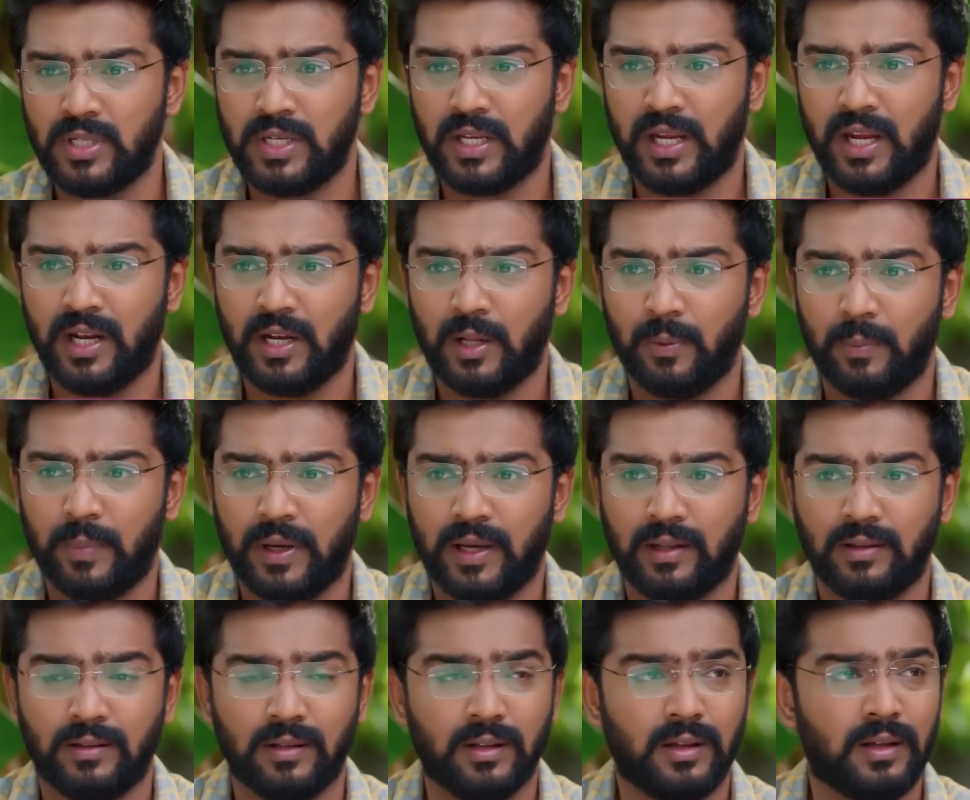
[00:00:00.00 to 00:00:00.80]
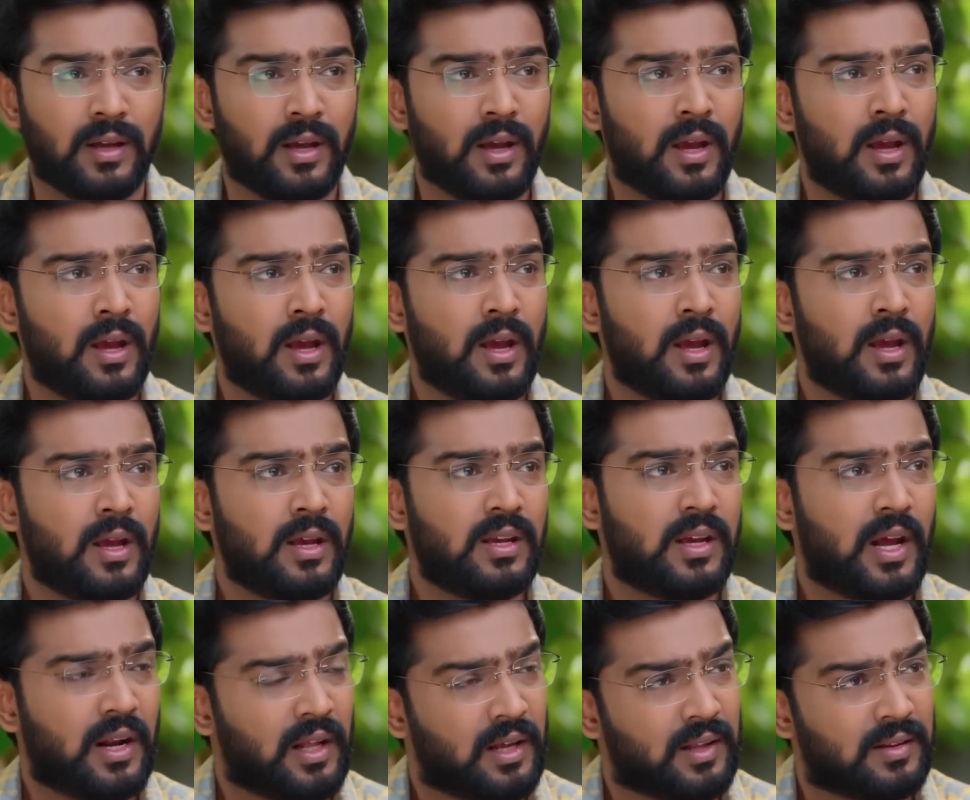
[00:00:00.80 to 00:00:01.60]
குருஜி கிட்ட பேசி
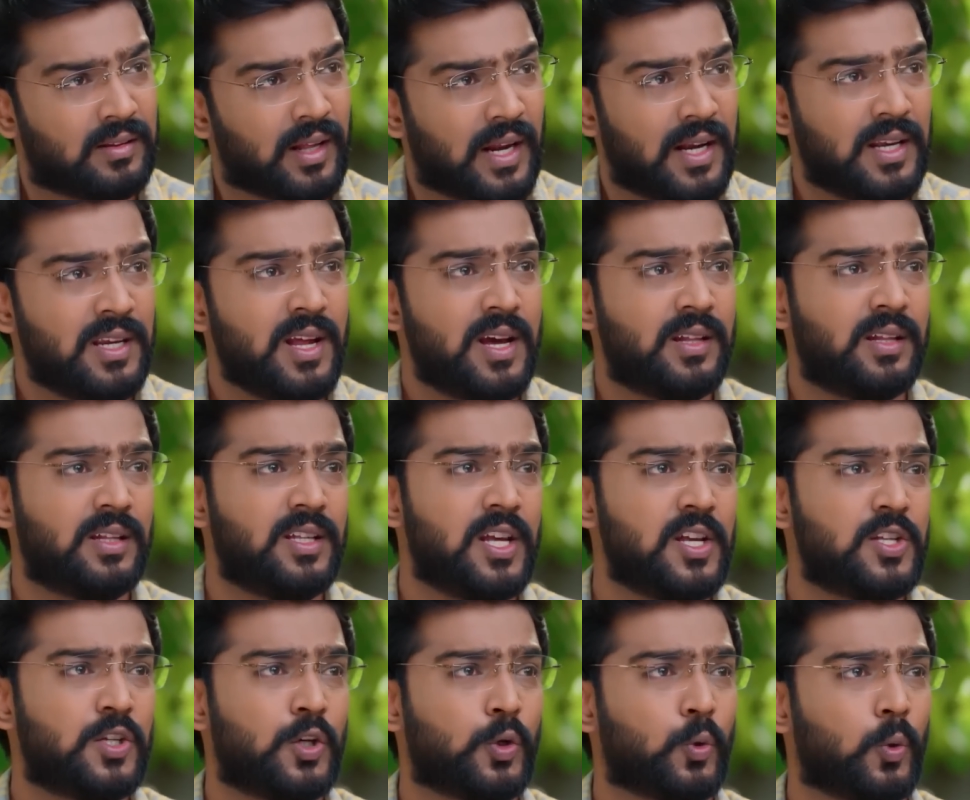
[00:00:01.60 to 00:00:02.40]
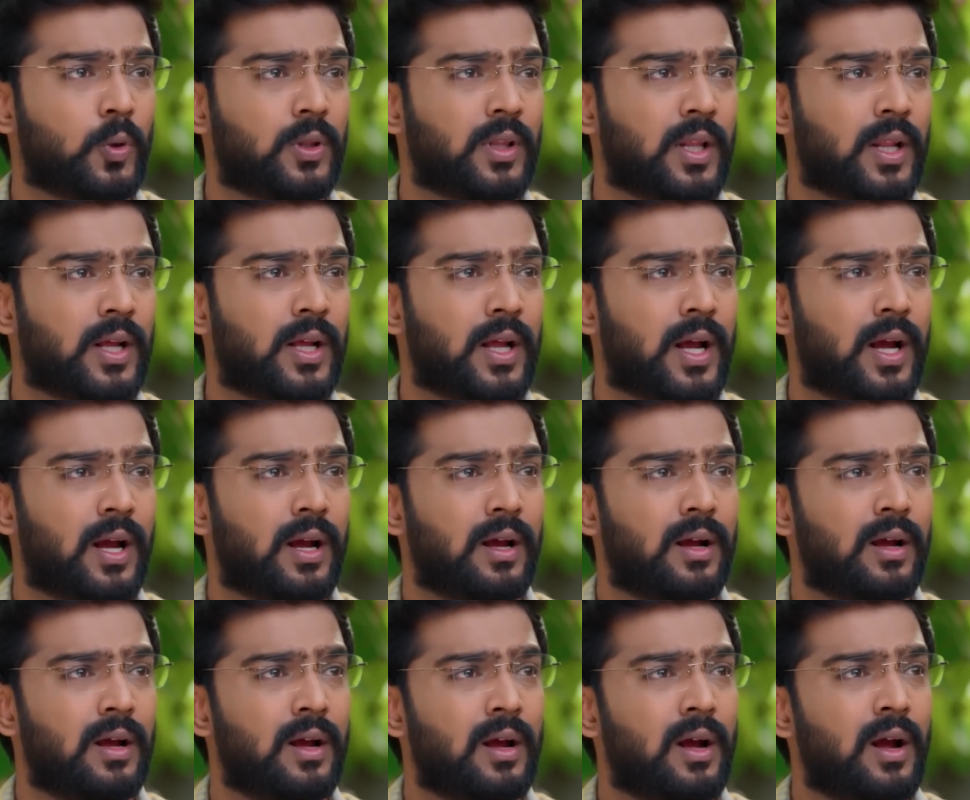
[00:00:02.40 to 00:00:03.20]
எனக்கு சன்னியாச தீட்சையை கொடுத்துருங்க
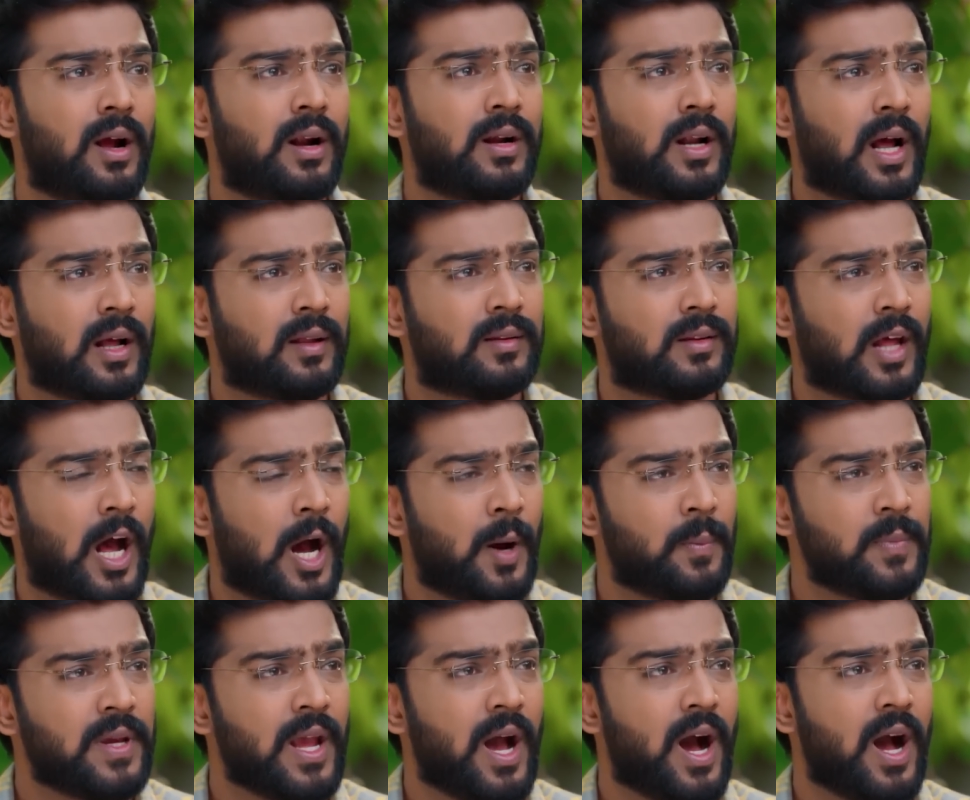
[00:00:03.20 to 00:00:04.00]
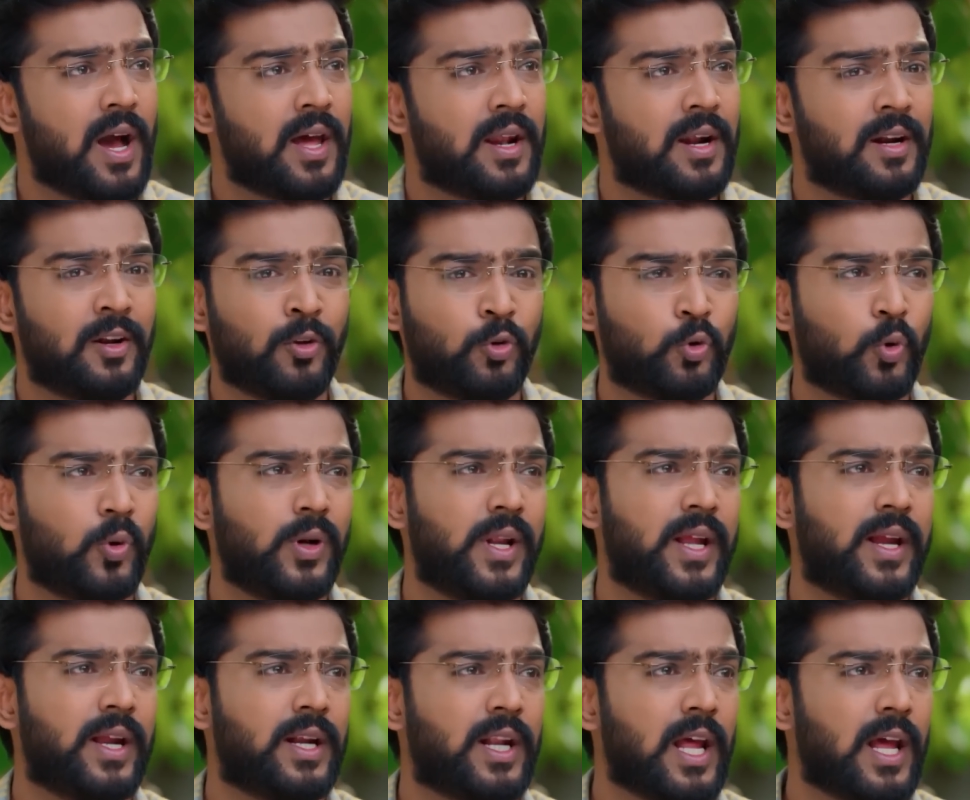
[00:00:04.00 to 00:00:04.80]
நான் சாமியார் ஆயிடுறேன்னு
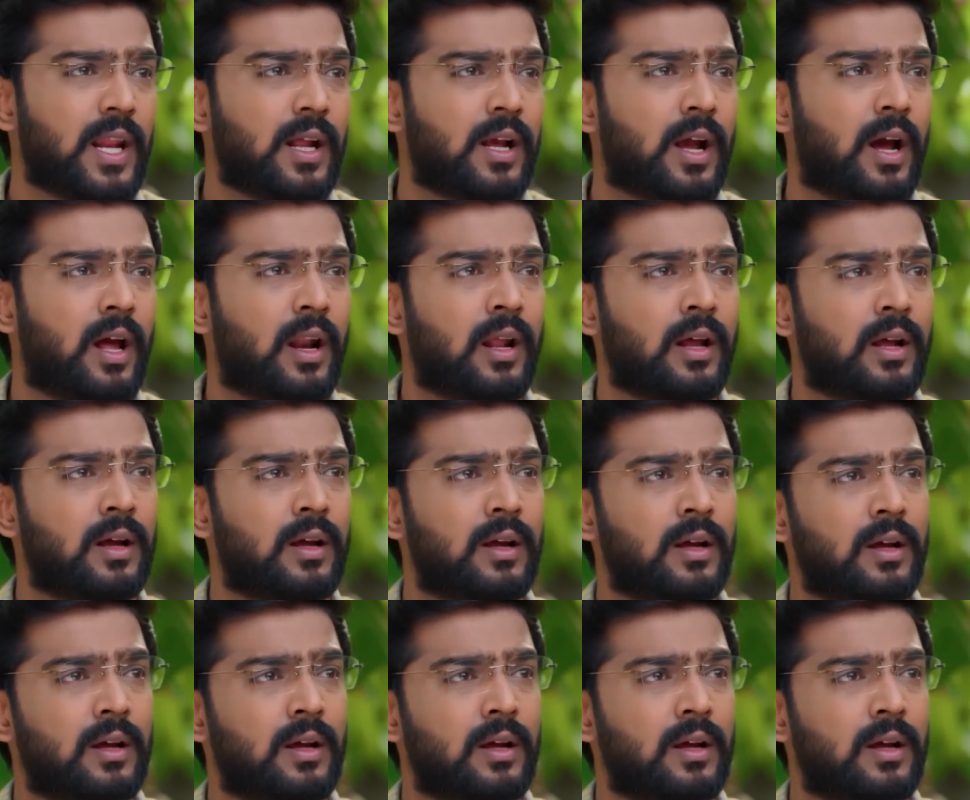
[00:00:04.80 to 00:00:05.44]
சொல்லிக்கிட்டே இருக்காரு